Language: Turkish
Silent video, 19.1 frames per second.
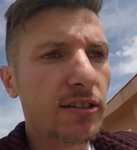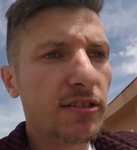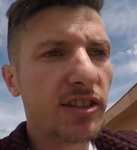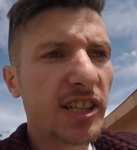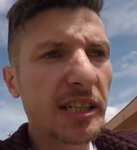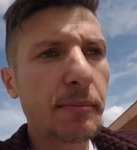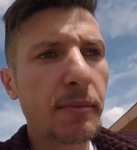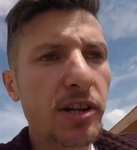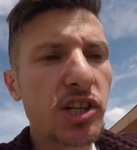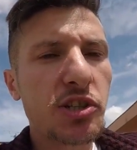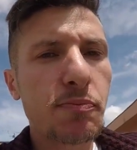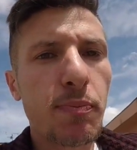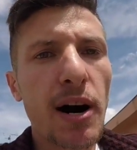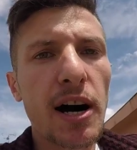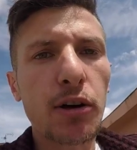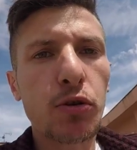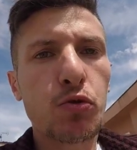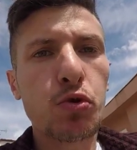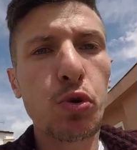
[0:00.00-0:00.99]
Tırmanış
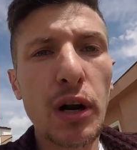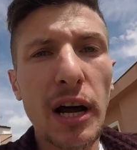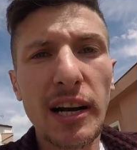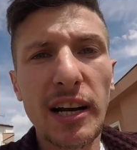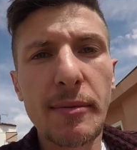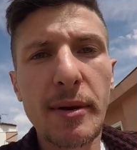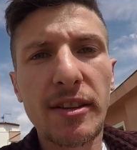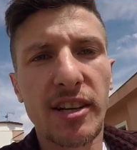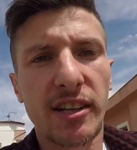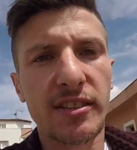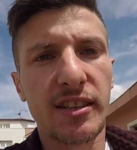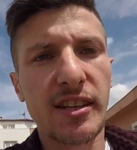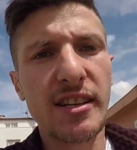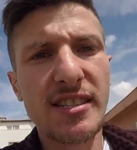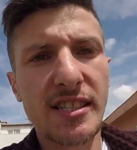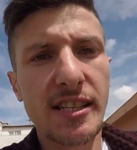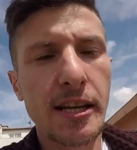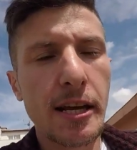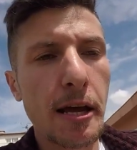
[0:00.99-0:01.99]
parkurlarla beni
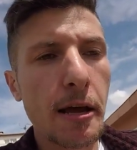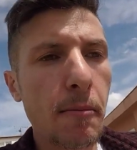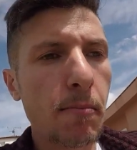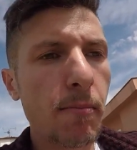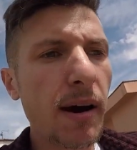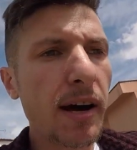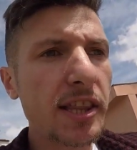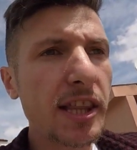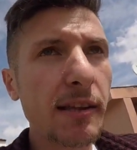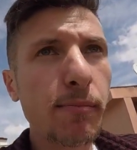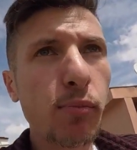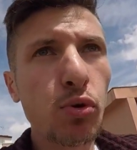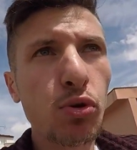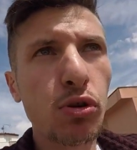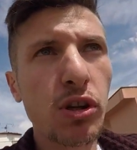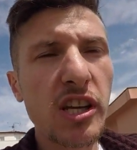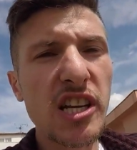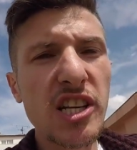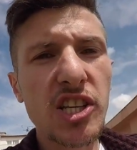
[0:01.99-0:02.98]
tanıdınız. Ben de
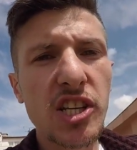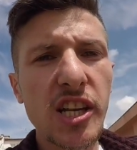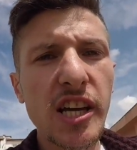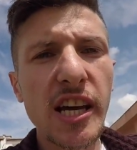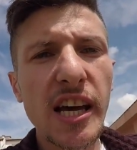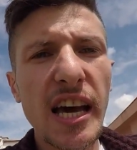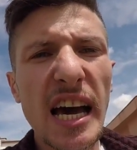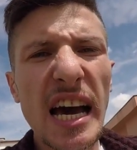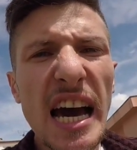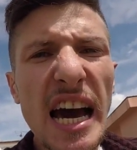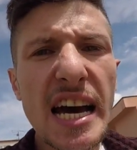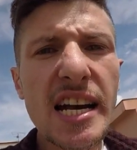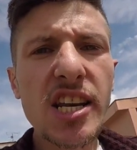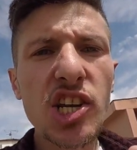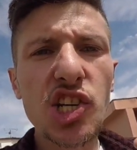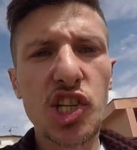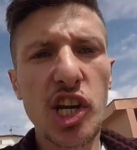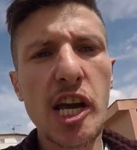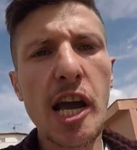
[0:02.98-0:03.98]
bununla ilgili en
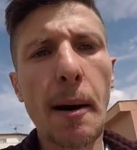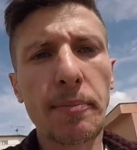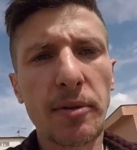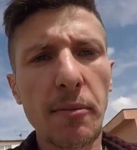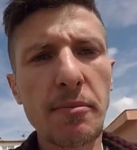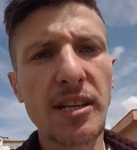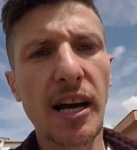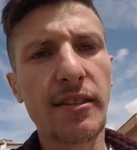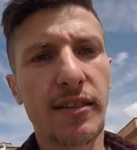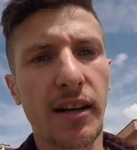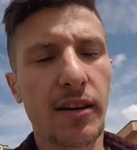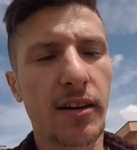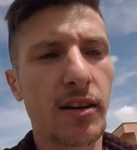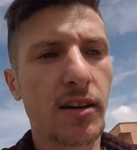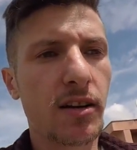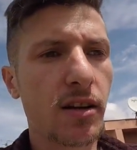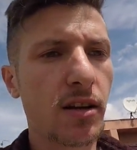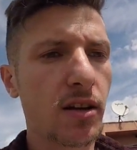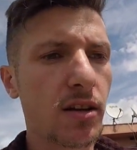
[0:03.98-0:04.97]
iyi şey yaptım zaten.
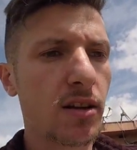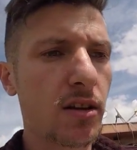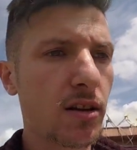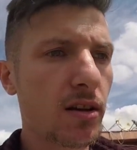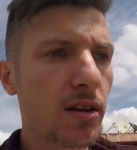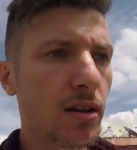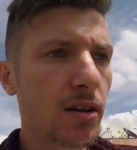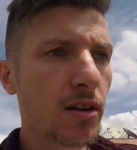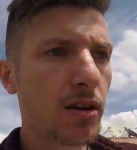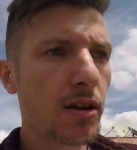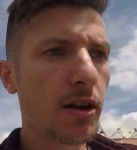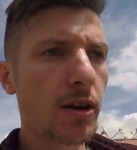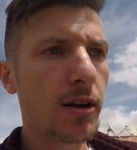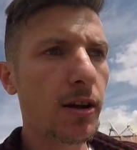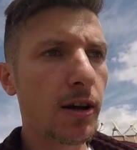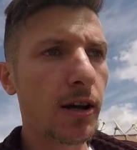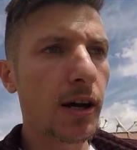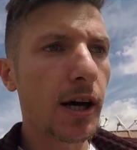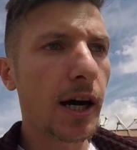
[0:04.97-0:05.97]

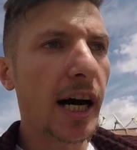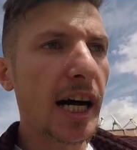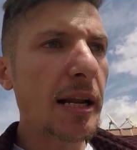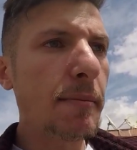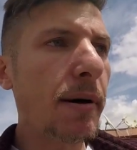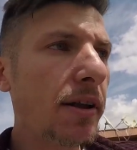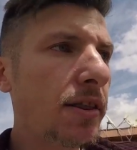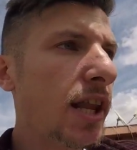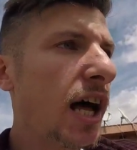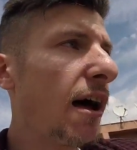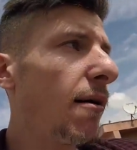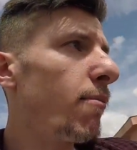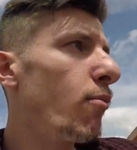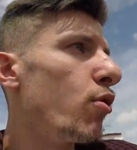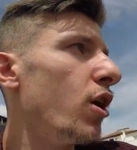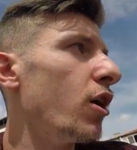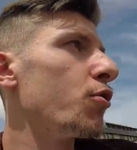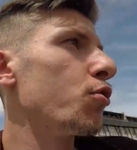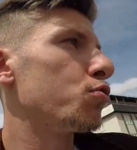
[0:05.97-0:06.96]
Hani ben ne yap
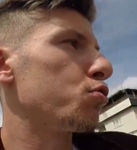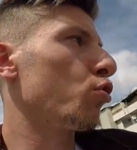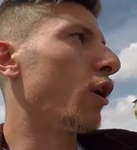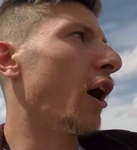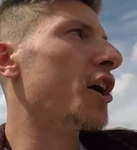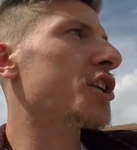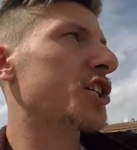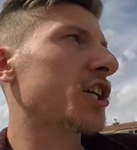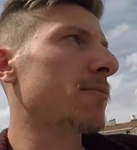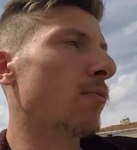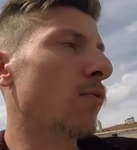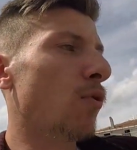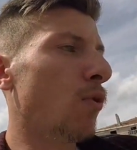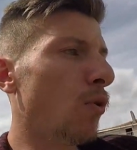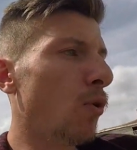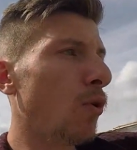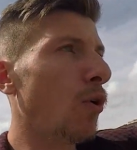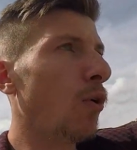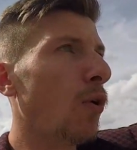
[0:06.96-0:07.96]
böyle sokağa çıkayım
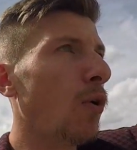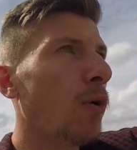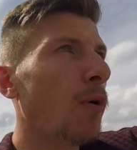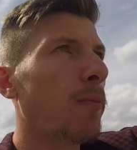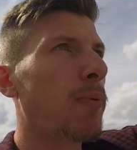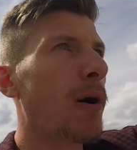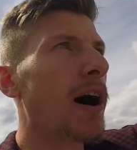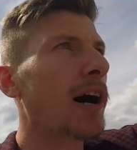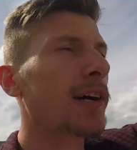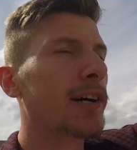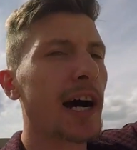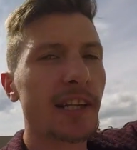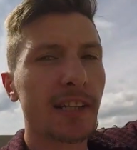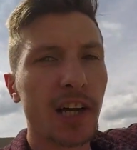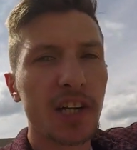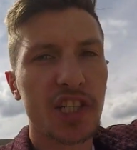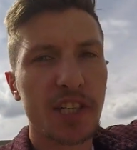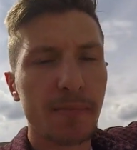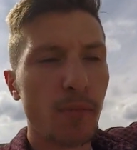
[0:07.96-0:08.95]
o
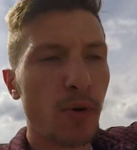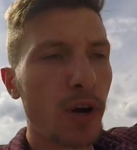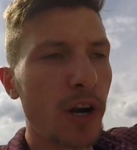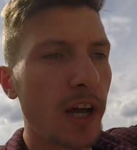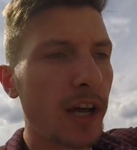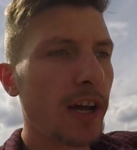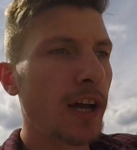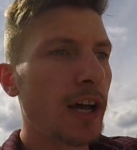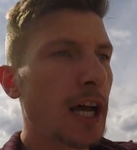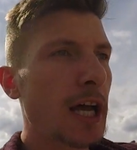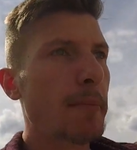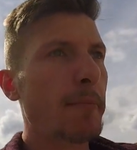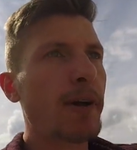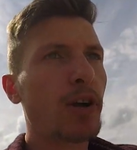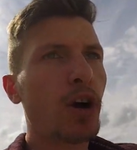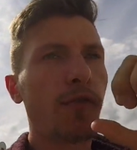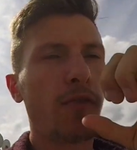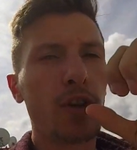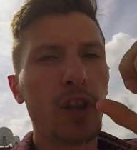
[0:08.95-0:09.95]
pankart açın böyle
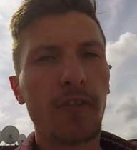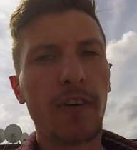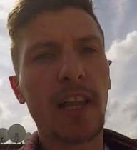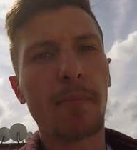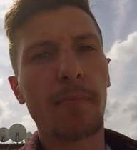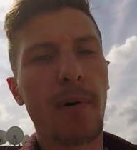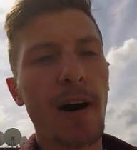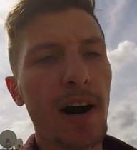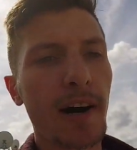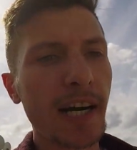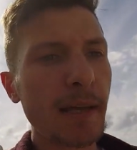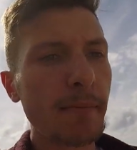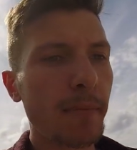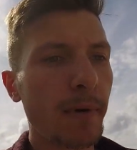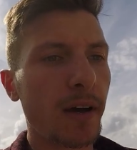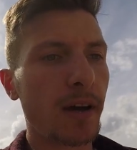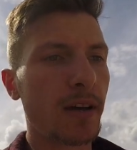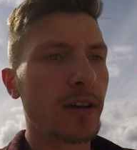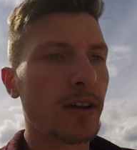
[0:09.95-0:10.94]
megafonla falan bağırayım
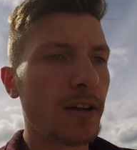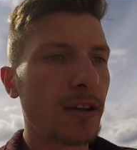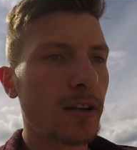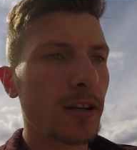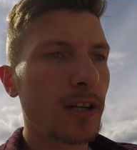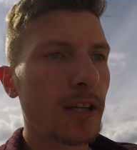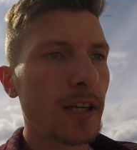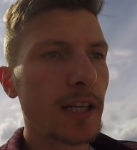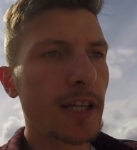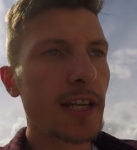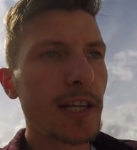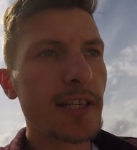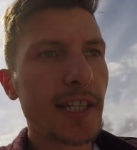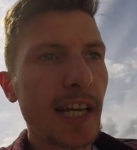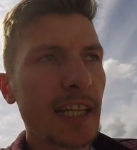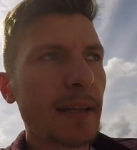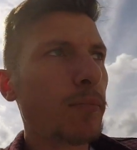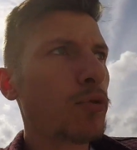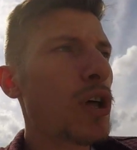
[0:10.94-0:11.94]
mı?
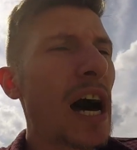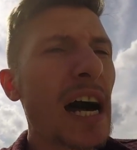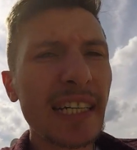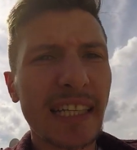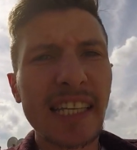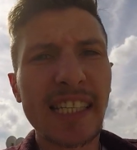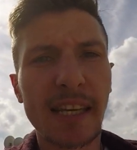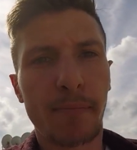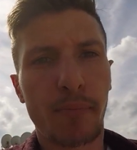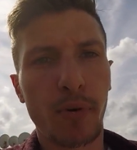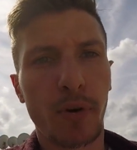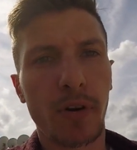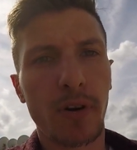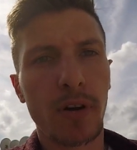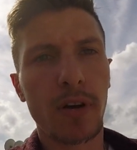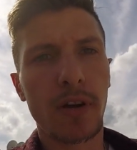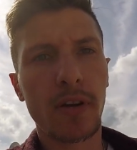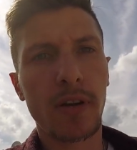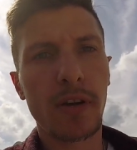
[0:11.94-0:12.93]
Zaten bunu herkes yapıyor.
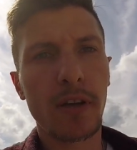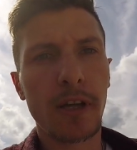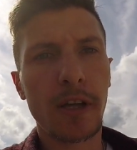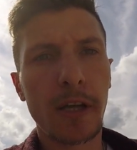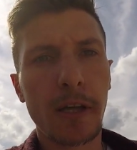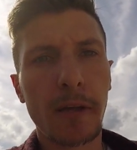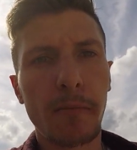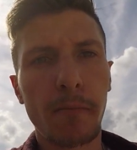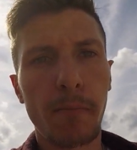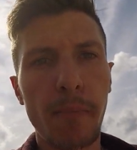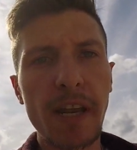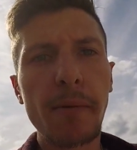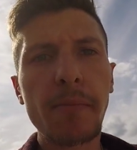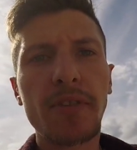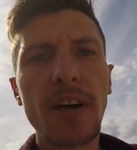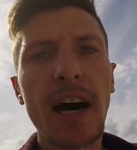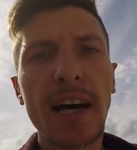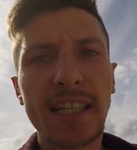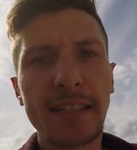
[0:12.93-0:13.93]

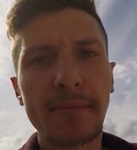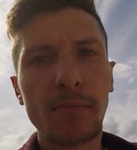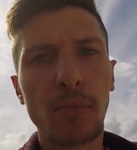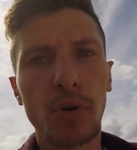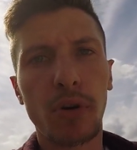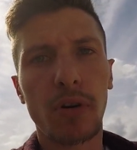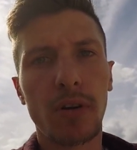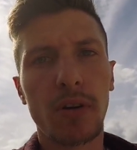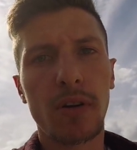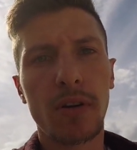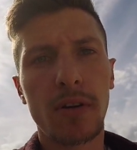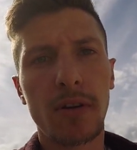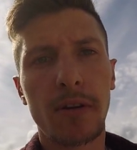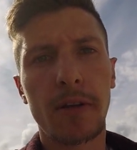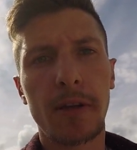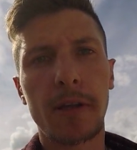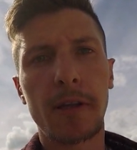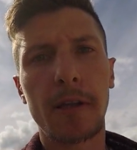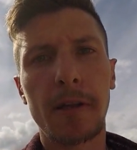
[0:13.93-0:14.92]
Benim tarzım bu.
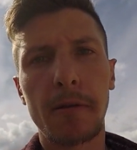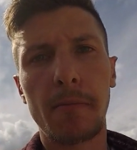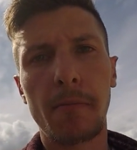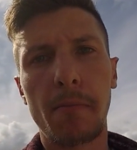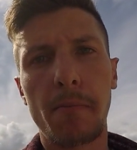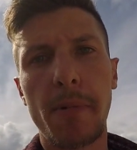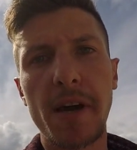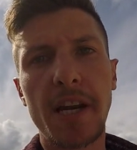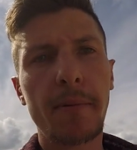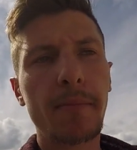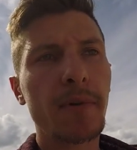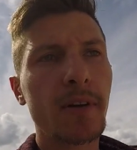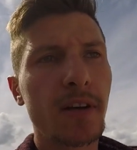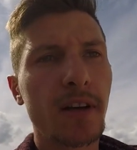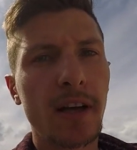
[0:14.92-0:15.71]
Benim